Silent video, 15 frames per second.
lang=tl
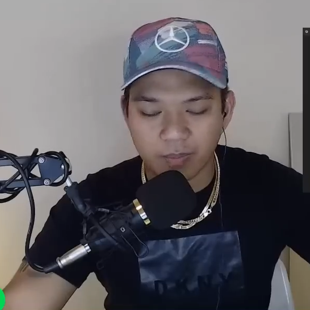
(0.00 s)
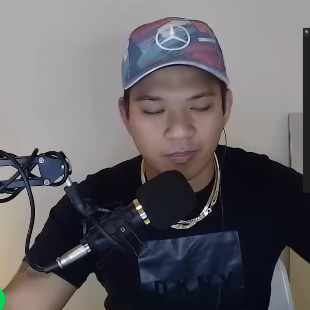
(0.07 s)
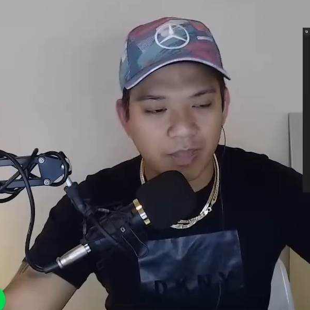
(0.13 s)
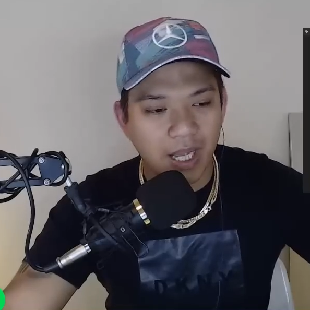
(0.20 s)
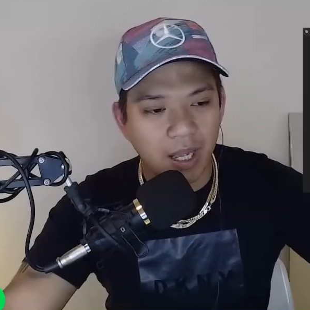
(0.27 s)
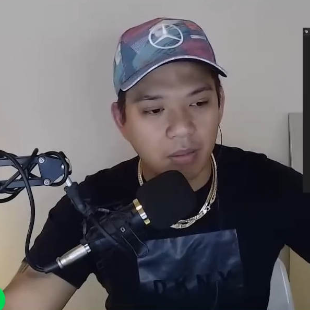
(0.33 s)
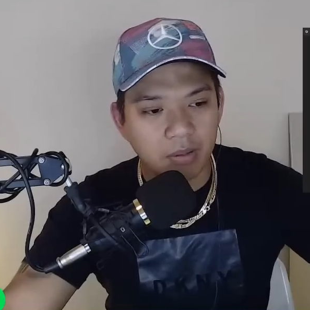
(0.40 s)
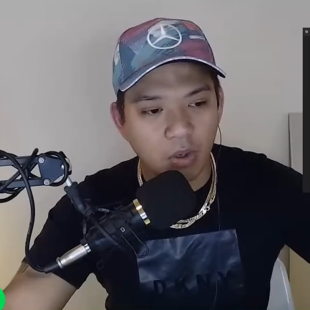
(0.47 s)

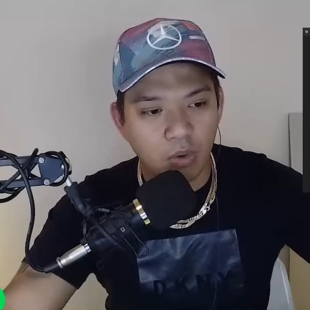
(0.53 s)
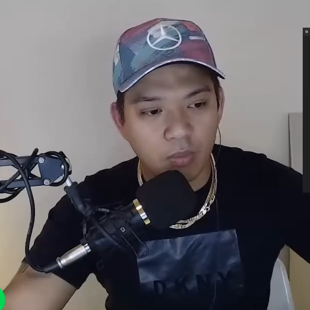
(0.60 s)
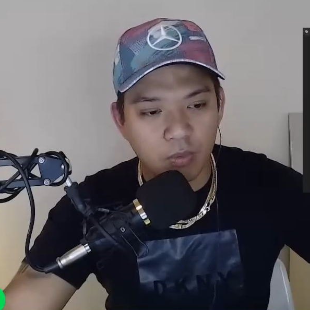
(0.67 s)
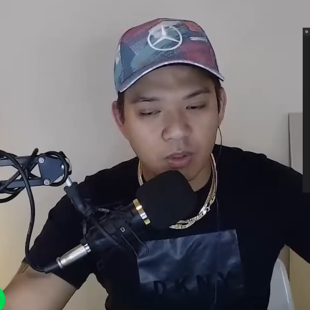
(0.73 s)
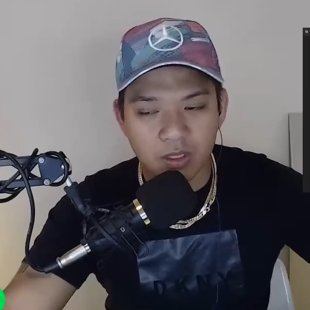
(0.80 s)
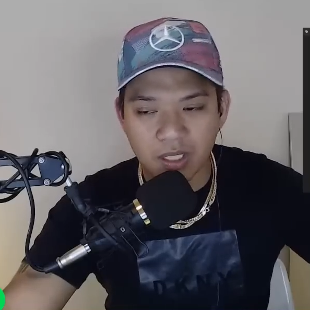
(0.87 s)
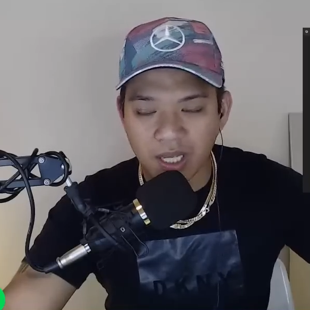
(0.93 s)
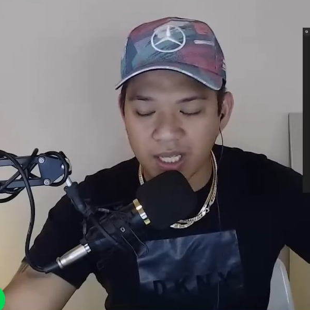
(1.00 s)
para
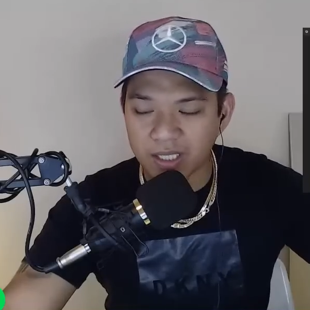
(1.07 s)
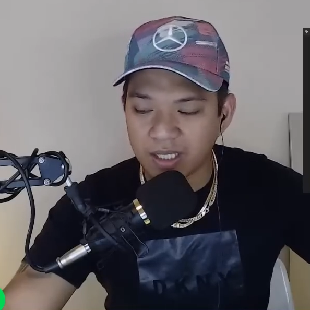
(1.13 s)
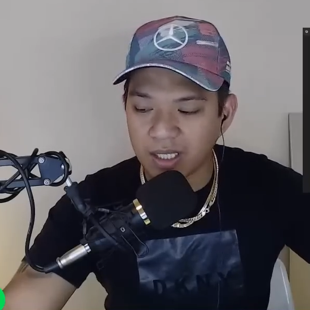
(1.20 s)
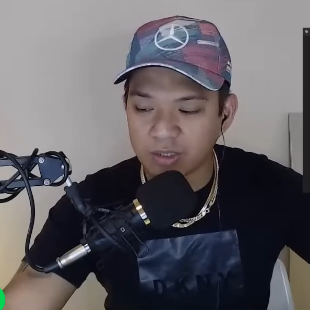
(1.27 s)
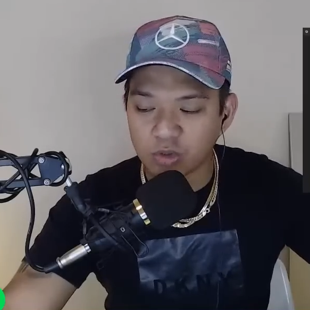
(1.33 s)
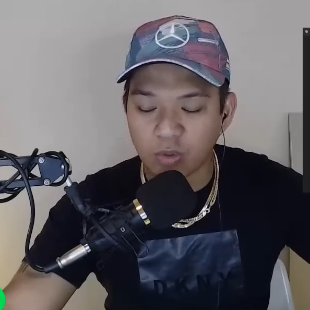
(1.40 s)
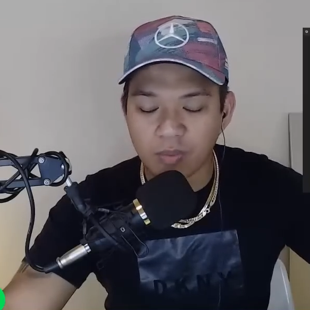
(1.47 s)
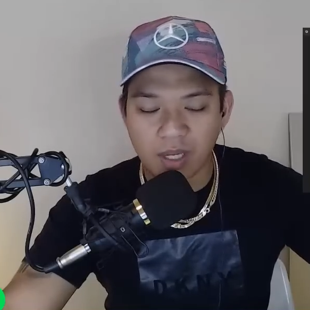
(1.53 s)
umunlad
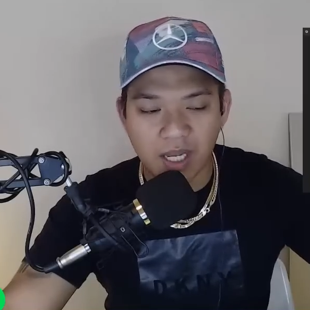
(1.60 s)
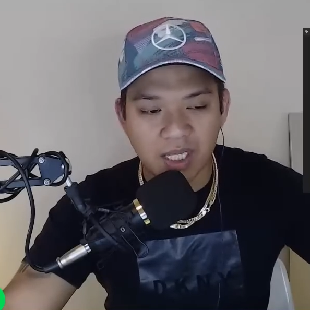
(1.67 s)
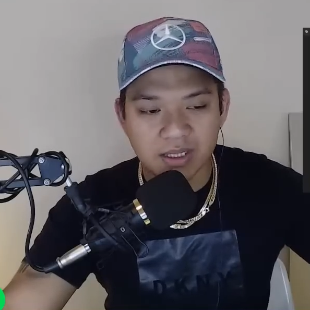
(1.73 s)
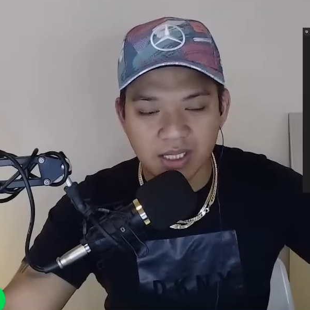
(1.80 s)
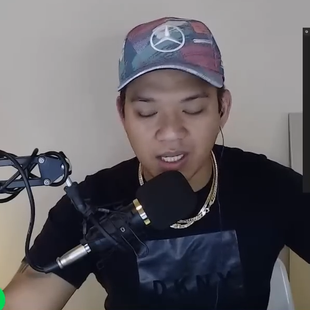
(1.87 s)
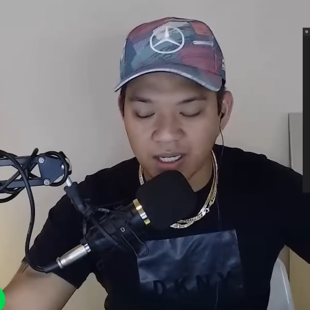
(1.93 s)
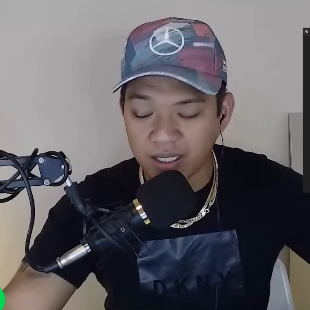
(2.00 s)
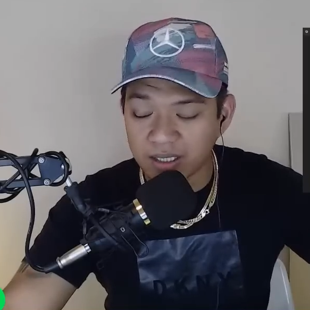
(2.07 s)
at
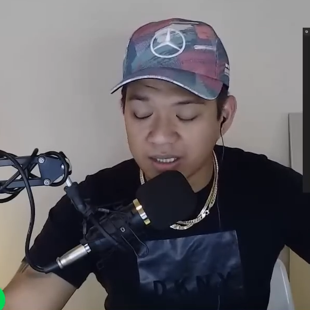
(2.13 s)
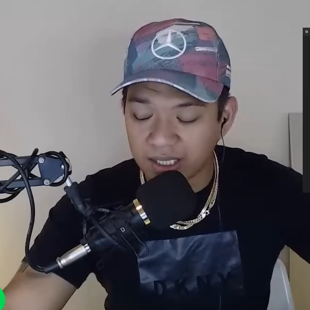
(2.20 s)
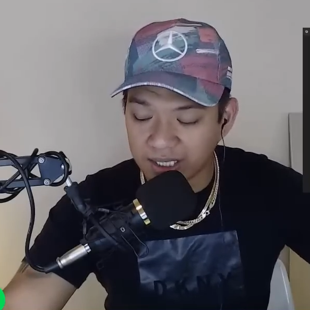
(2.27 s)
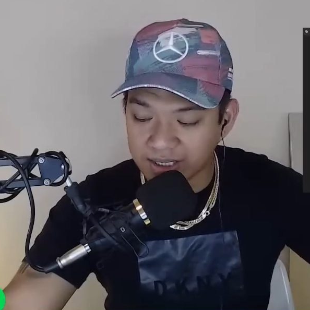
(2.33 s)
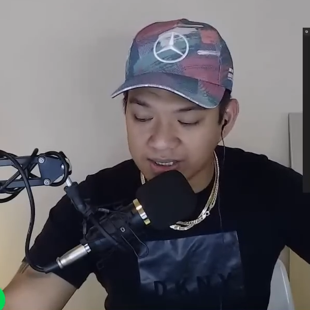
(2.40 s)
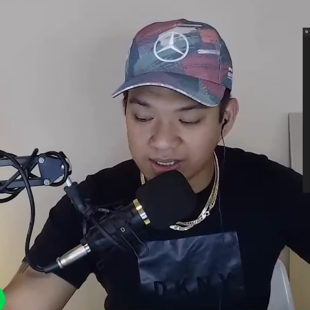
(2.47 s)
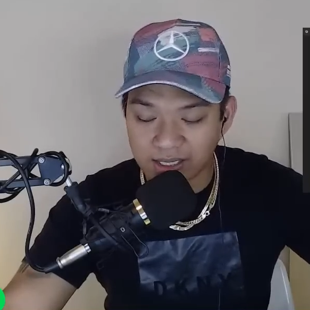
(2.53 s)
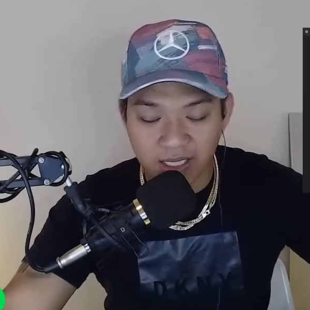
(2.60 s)
tumaas ang
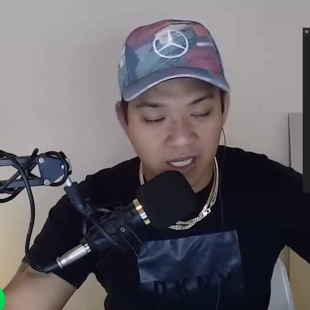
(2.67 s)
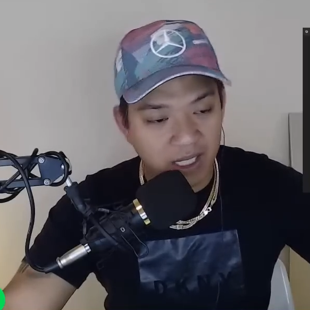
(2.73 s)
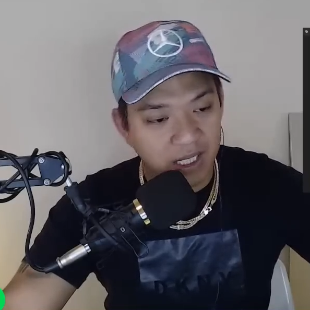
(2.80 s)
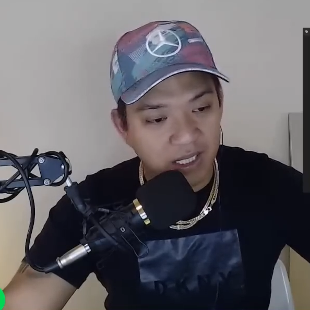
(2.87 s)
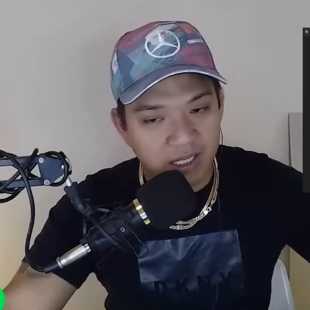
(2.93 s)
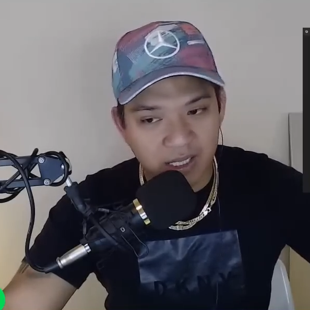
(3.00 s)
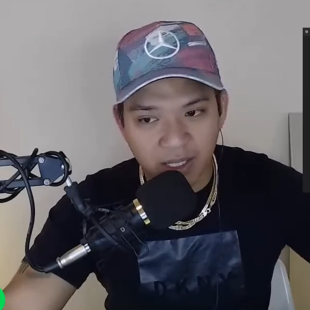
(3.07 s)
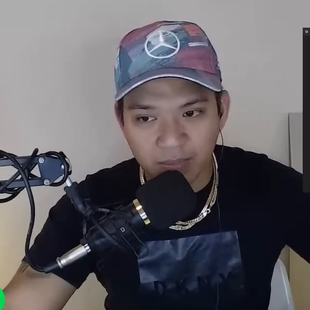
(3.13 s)
antas
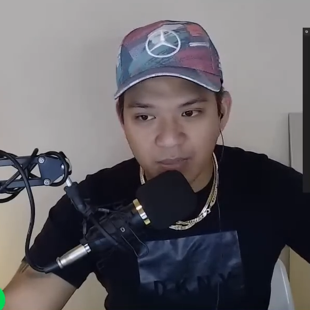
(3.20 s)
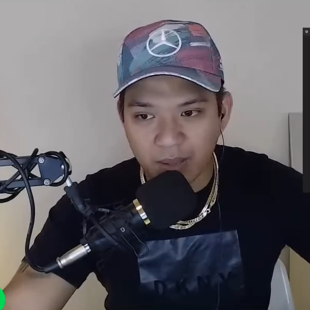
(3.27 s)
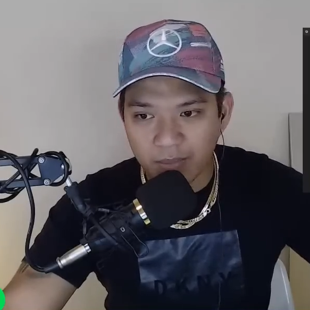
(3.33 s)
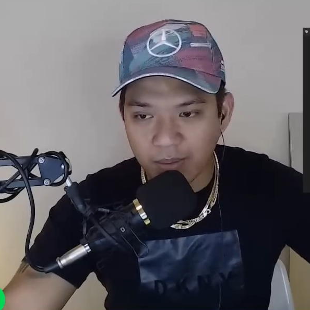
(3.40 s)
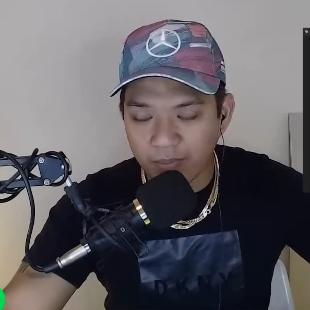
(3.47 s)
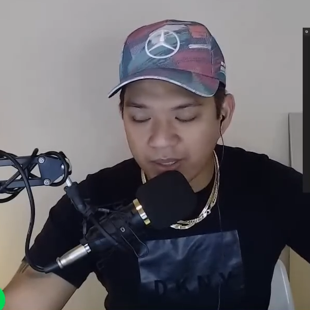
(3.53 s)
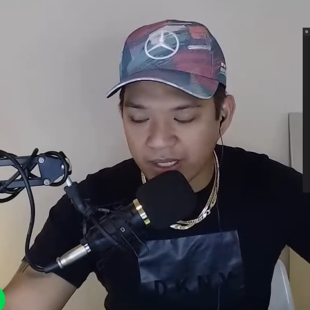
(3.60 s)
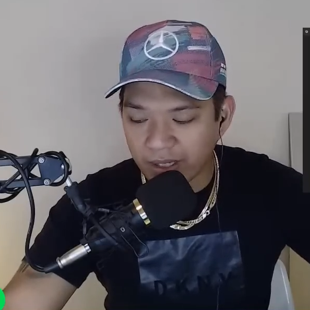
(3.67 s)
ng
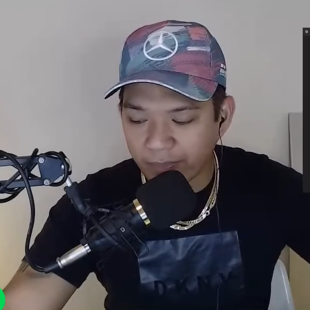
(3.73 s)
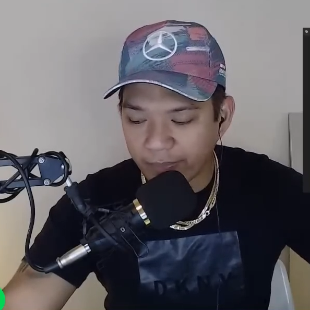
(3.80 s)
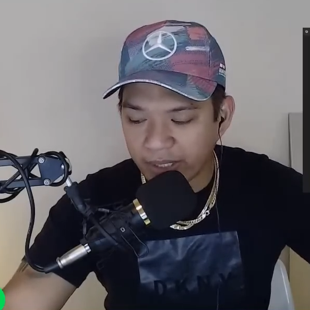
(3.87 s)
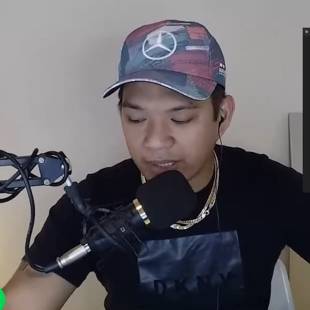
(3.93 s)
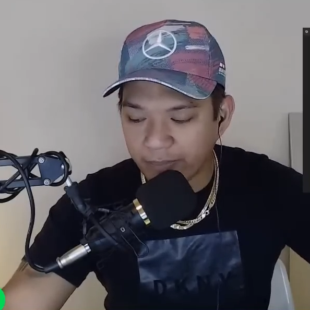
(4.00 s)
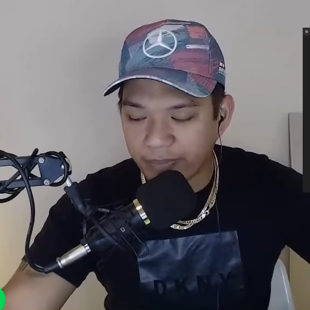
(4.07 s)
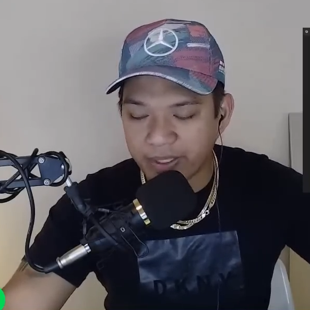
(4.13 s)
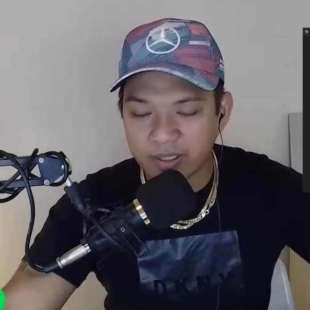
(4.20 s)
mamamayang
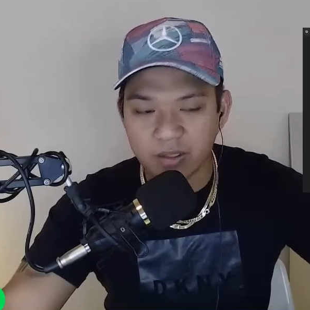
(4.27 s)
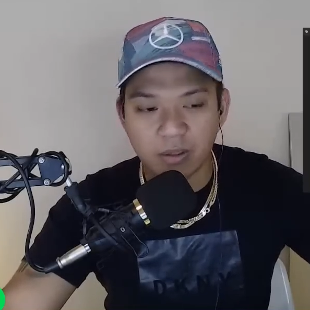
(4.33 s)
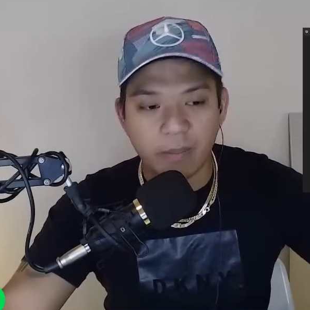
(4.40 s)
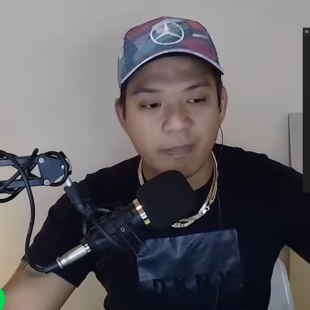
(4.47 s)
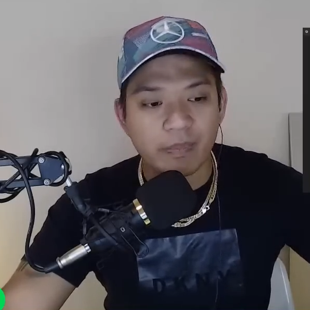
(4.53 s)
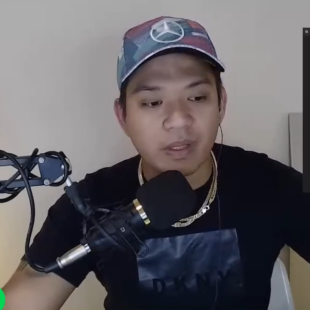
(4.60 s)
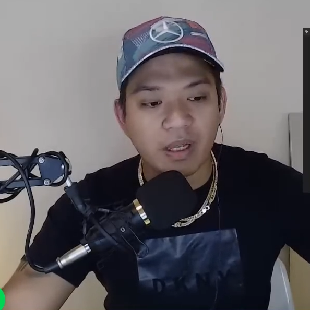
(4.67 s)
Pilipino.